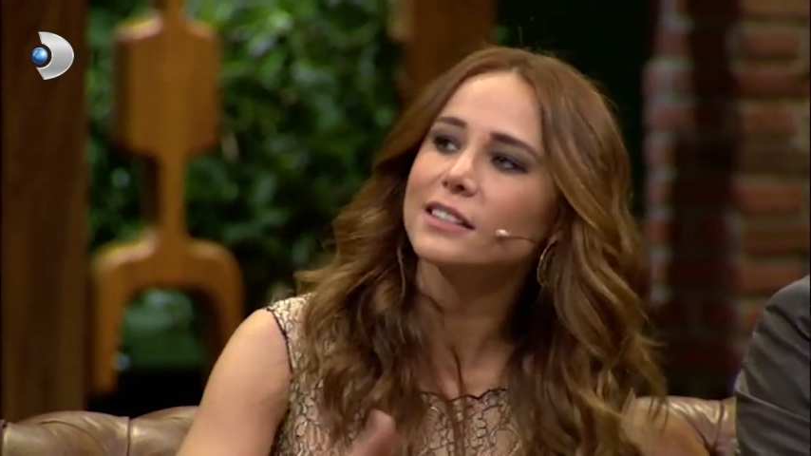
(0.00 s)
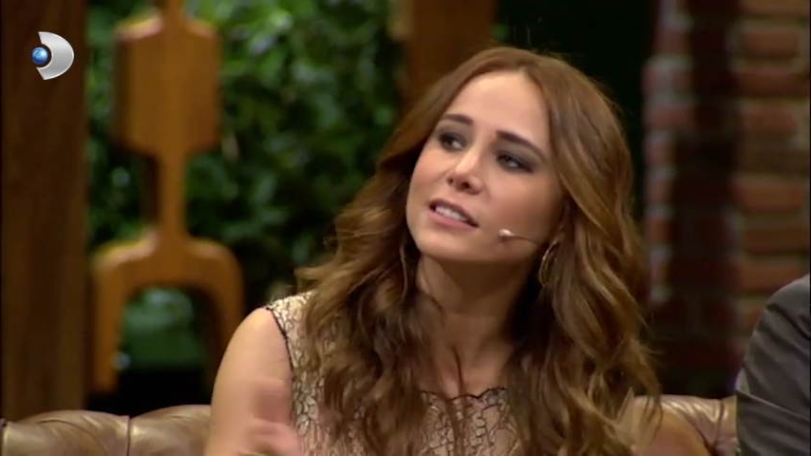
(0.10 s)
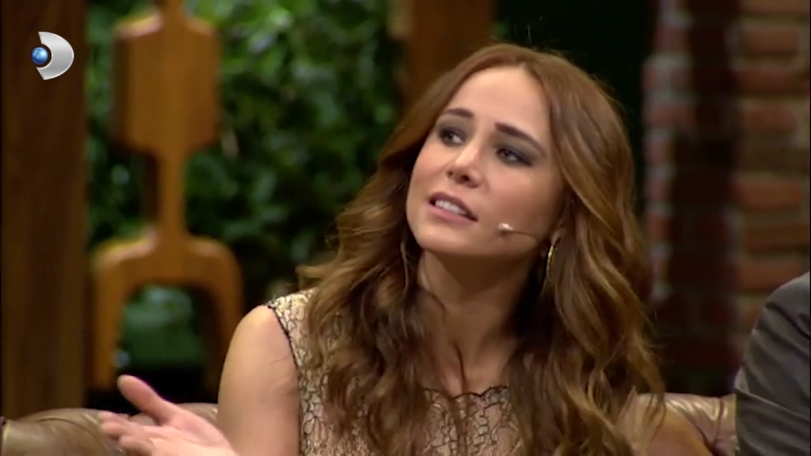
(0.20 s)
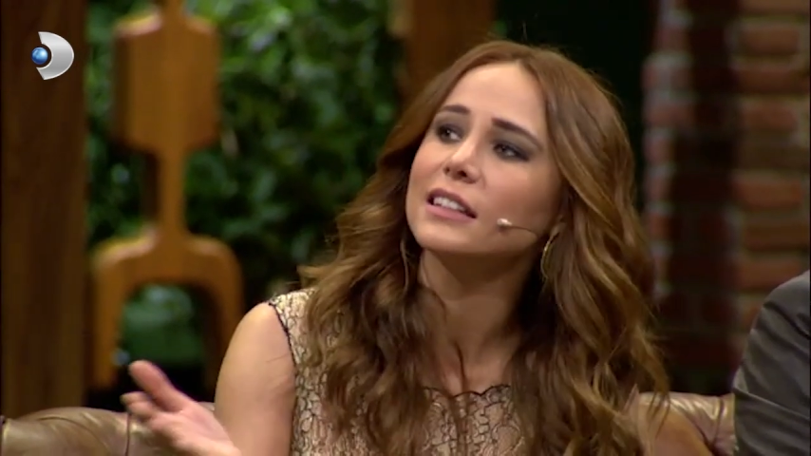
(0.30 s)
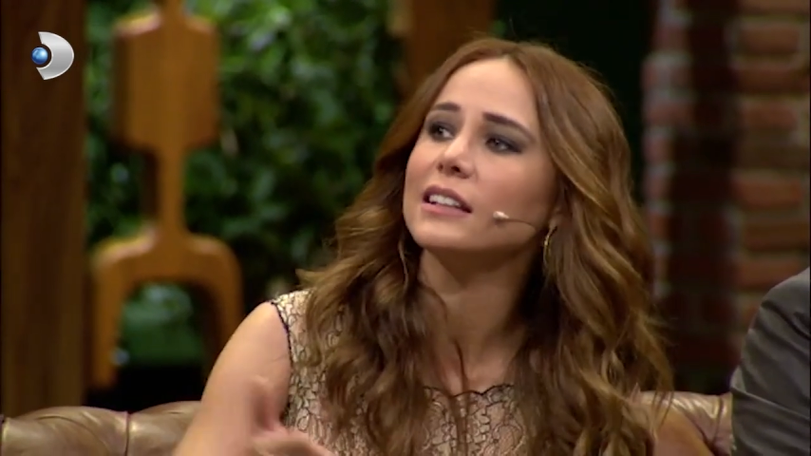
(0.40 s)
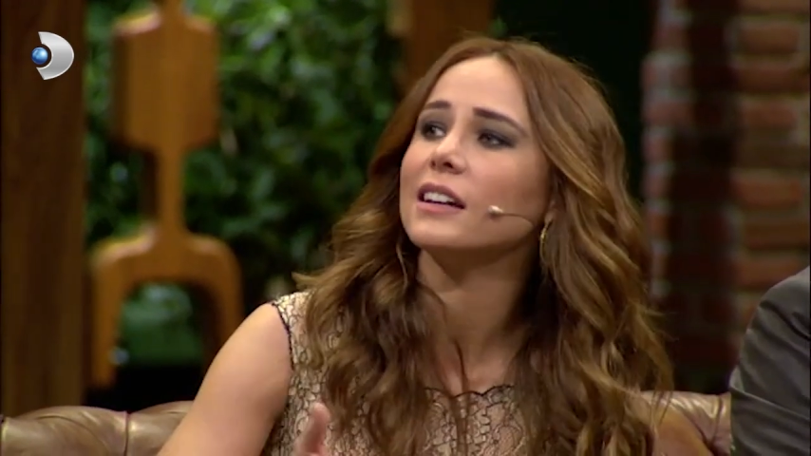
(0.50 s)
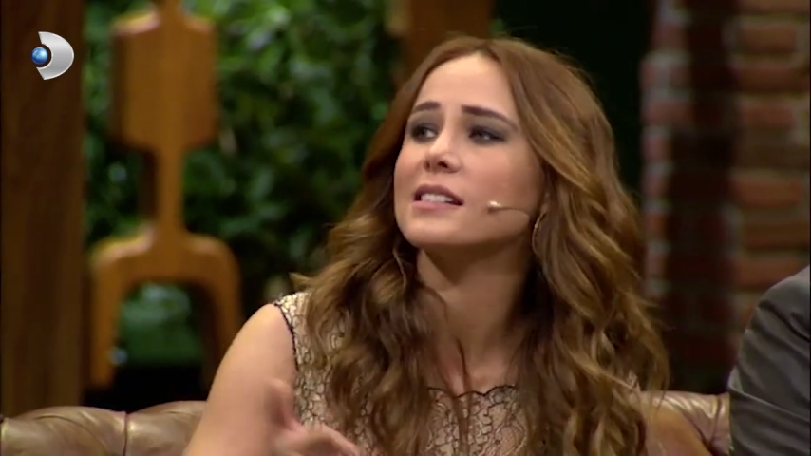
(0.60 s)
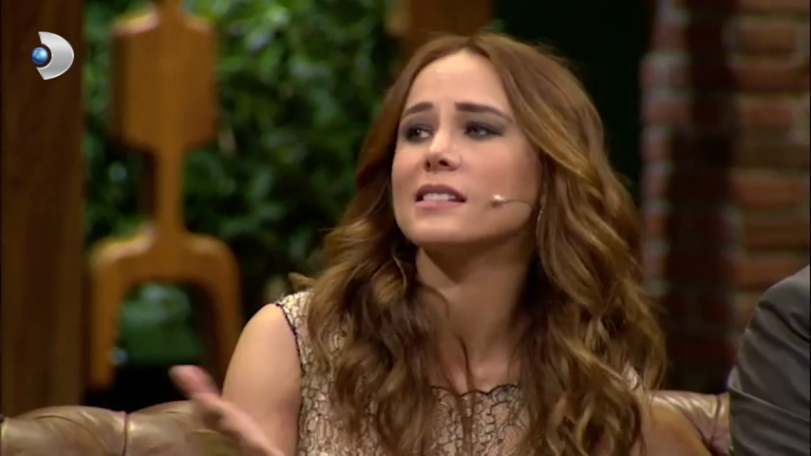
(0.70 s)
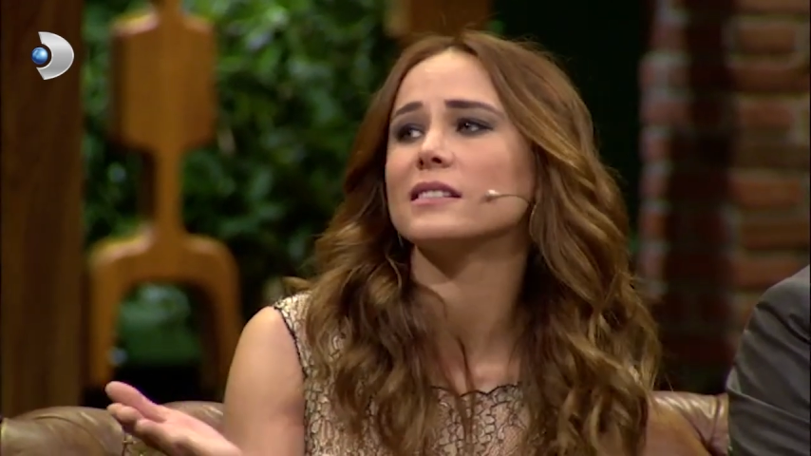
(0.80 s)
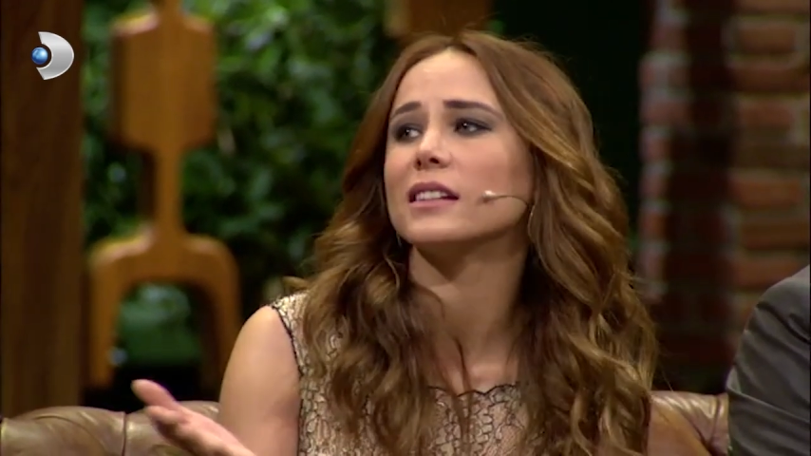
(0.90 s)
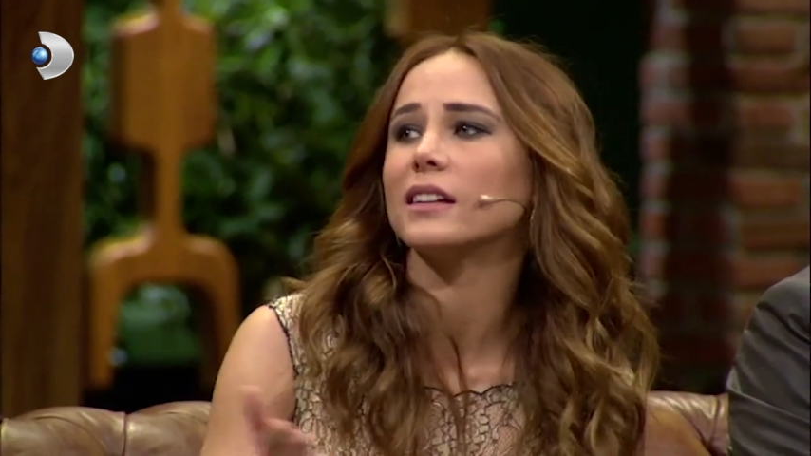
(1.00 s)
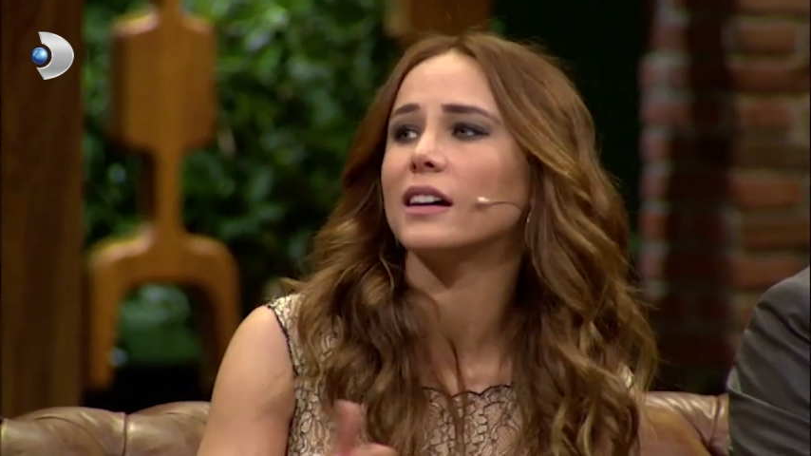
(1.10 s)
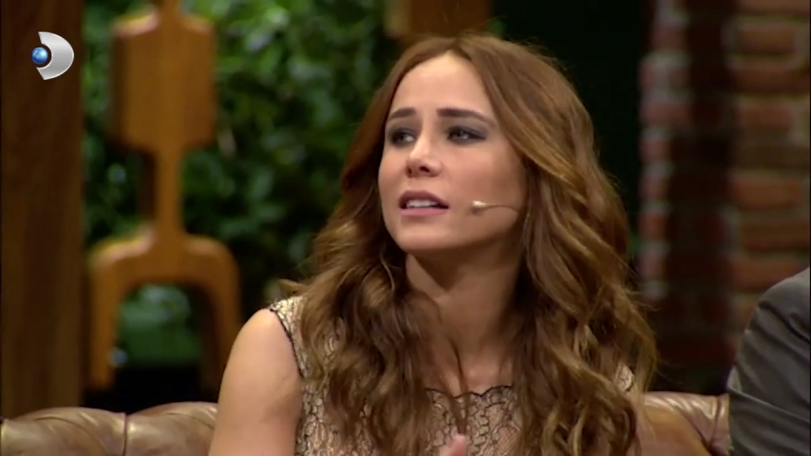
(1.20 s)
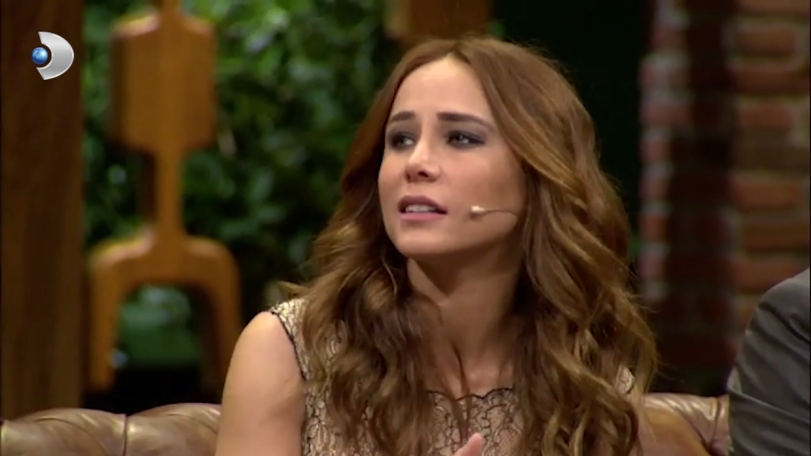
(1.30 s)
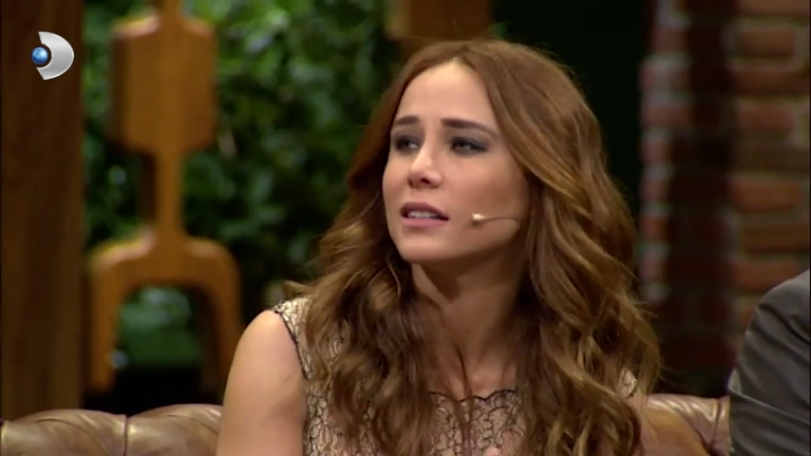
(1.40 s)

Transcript: kadın değil değerli aslında yani.